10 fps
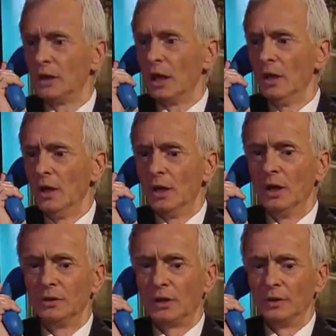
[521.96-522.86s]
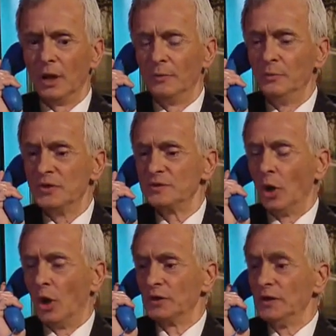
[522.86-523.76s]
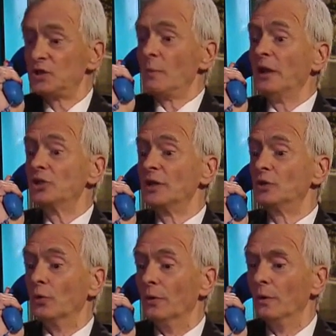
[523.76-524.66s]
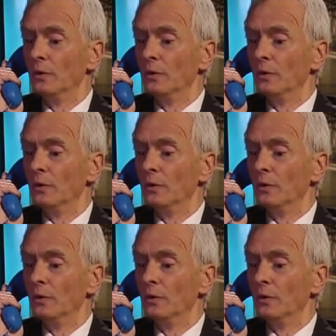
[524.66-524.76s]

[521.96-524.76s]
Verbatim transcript: äh, dann äh, müssten wir heute nicht so menschlich tun.